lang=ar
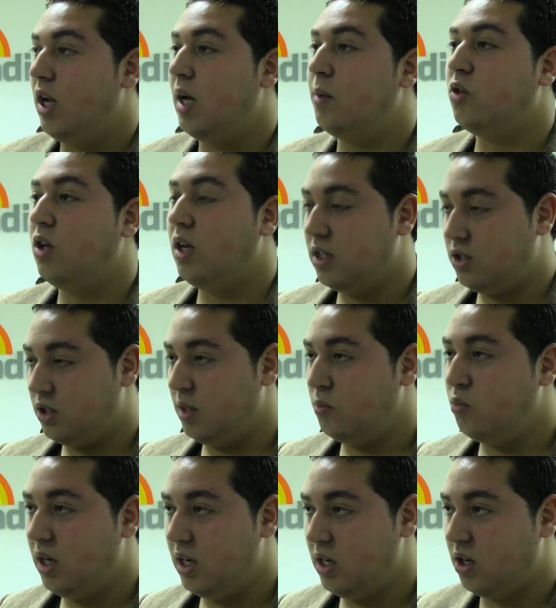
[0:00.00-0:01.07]
الحمد لله
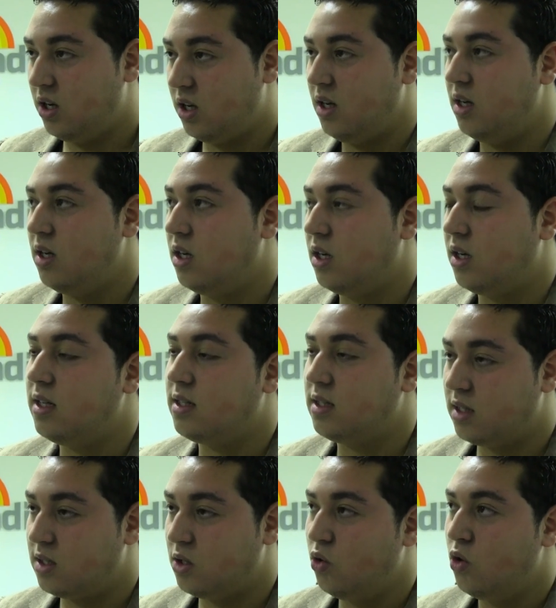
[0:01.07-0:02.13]
جايين ملحنين اخرين
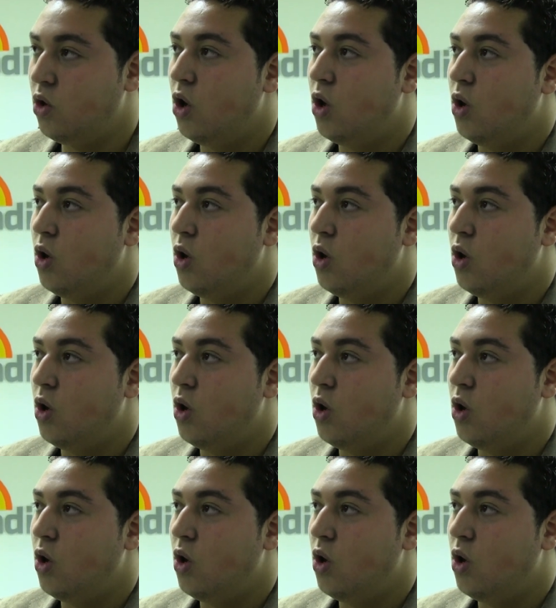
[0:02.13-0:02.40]
كيتصلوا